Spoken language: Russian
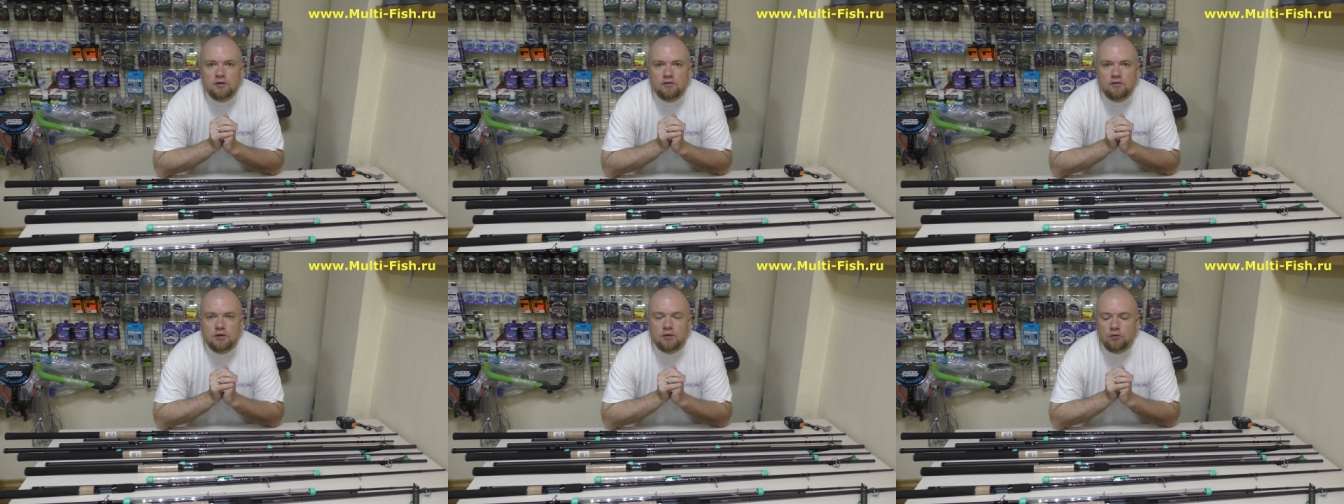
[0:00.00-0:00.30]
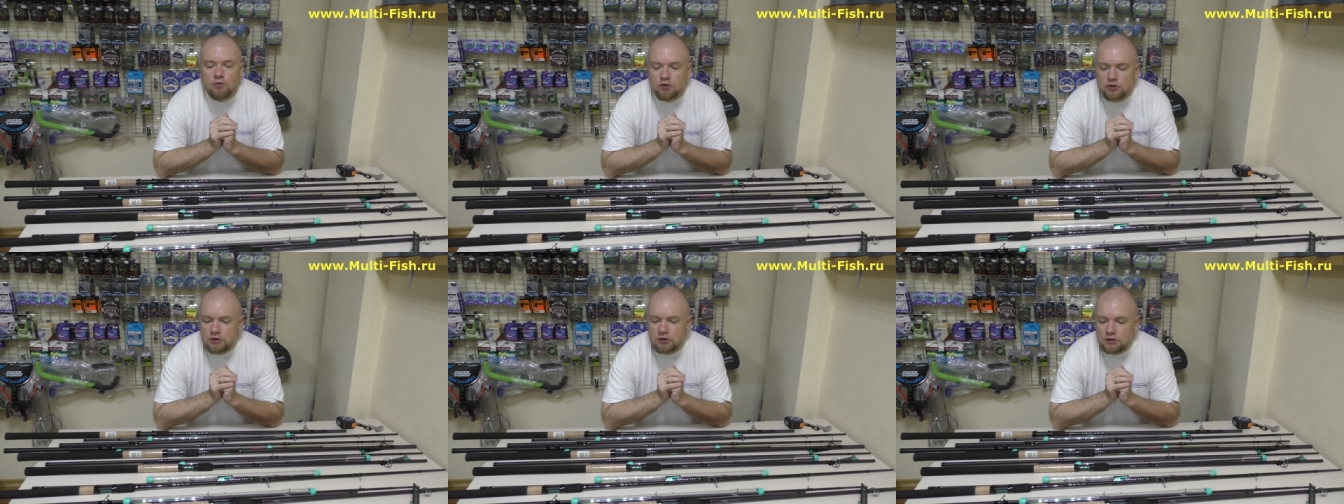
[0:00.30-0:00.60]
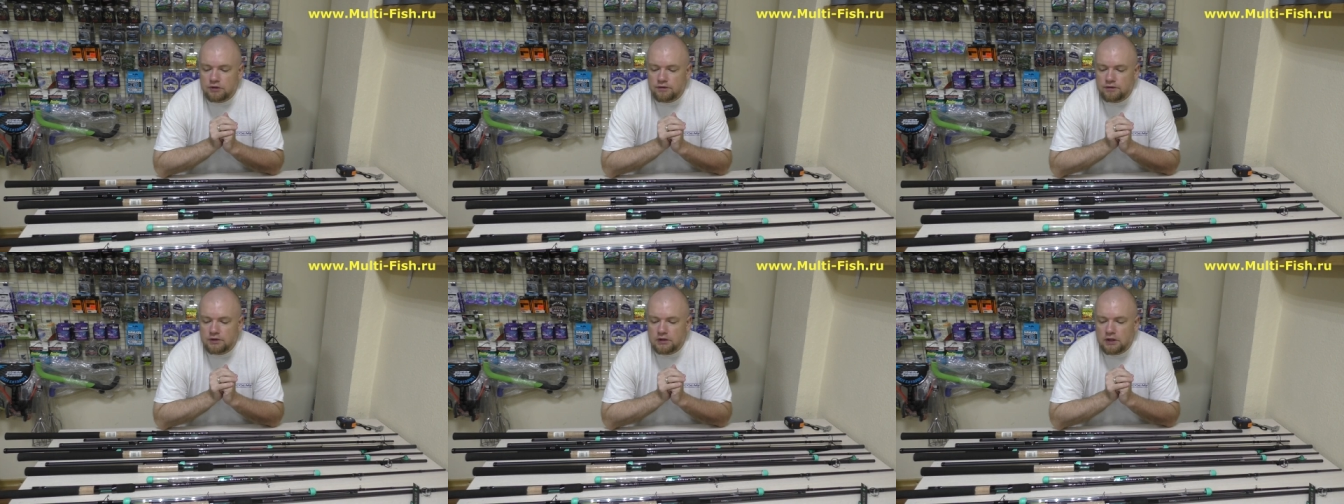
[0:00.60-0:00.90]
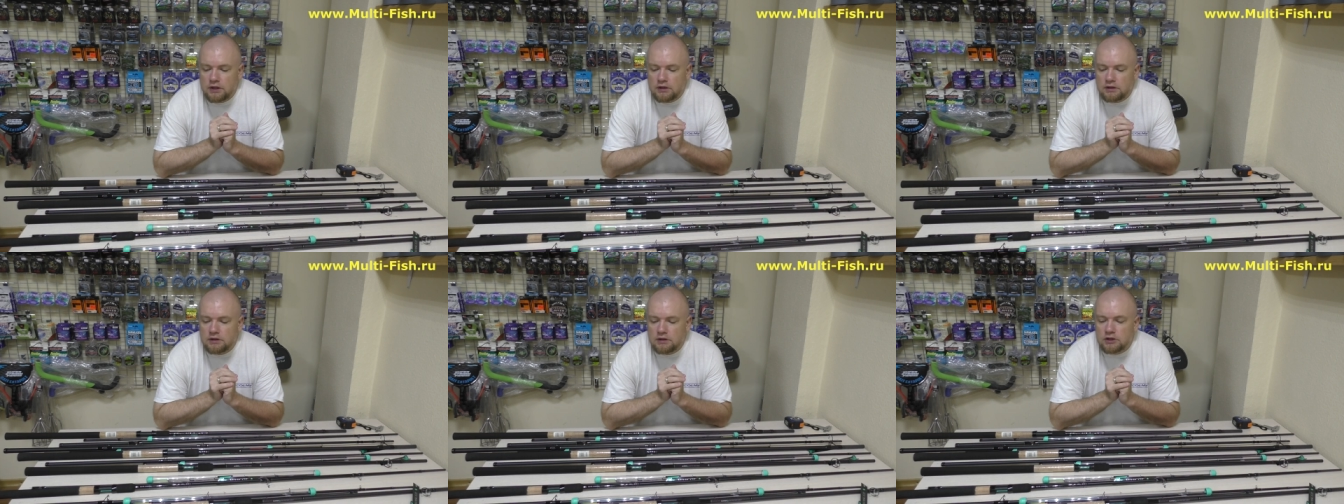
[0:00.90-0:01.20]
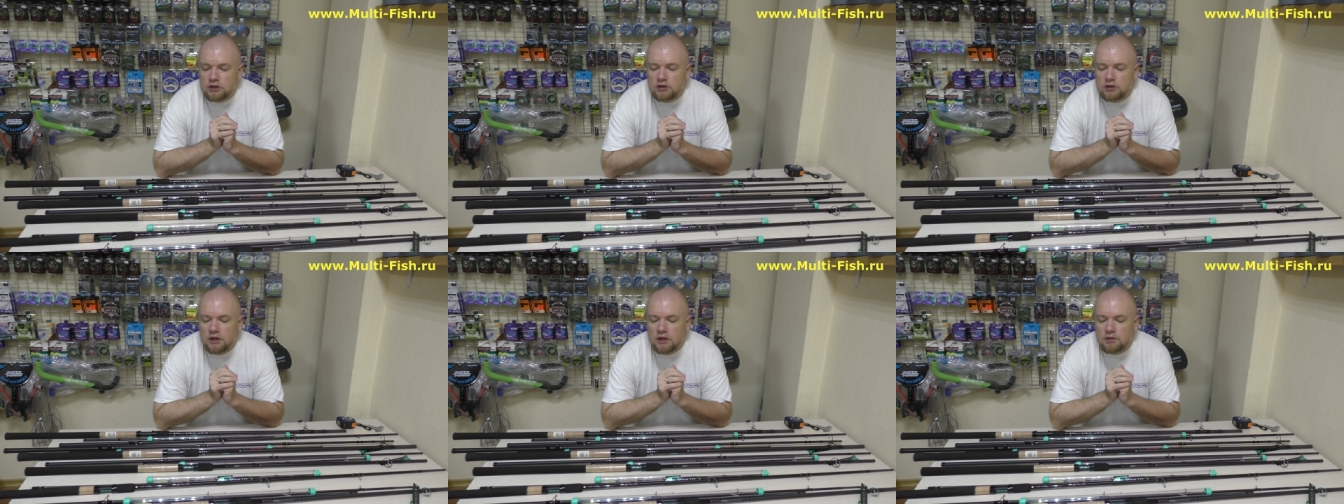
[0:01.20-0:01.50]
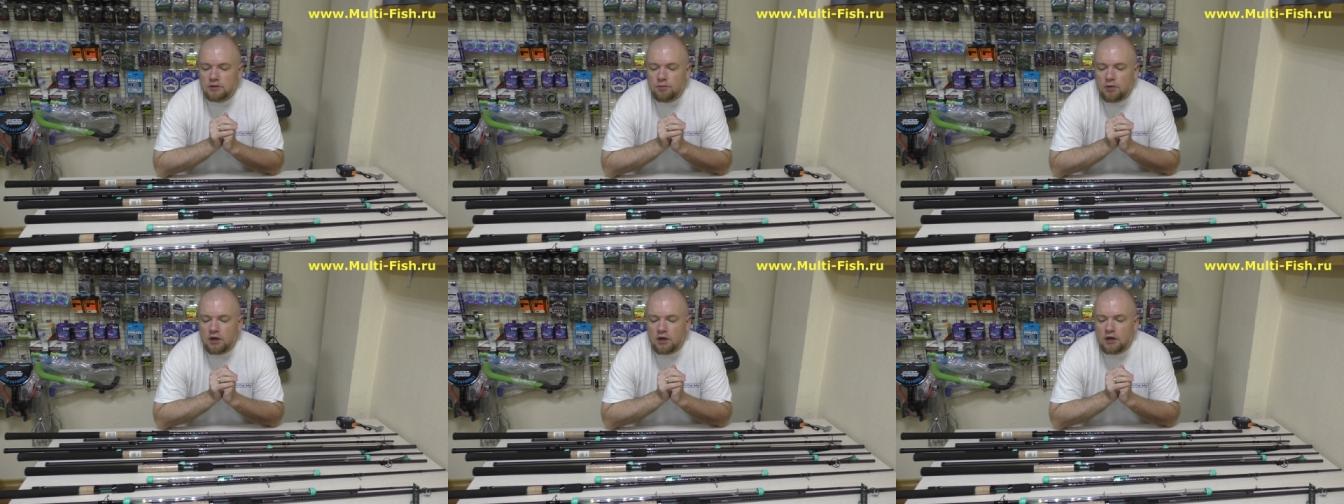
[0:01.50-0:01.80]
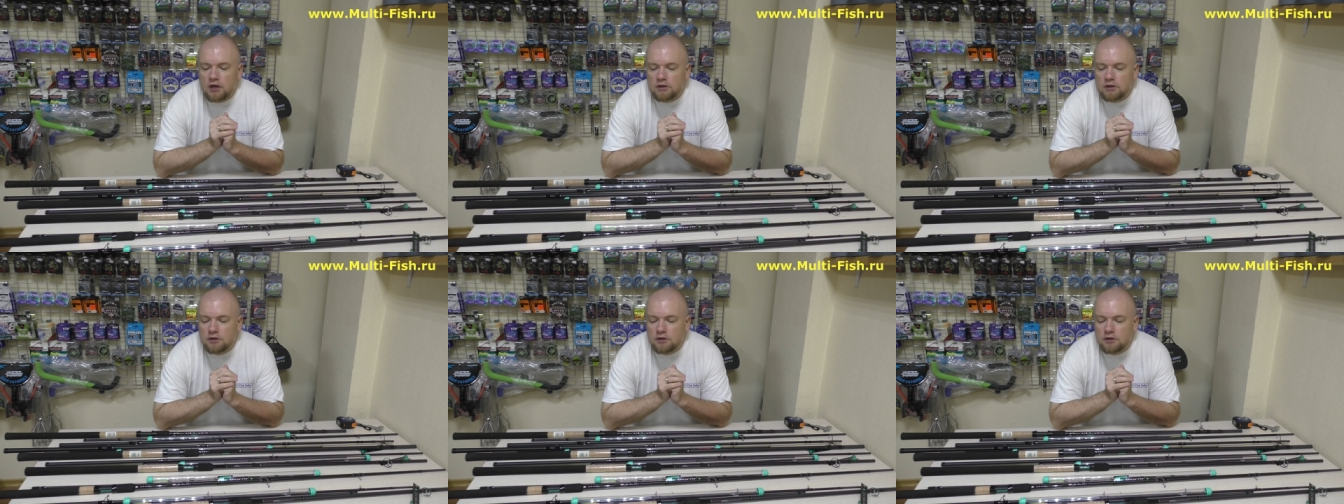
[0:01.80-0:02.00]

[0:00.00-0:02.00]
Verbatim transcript: Вы можете взять, ждать, пока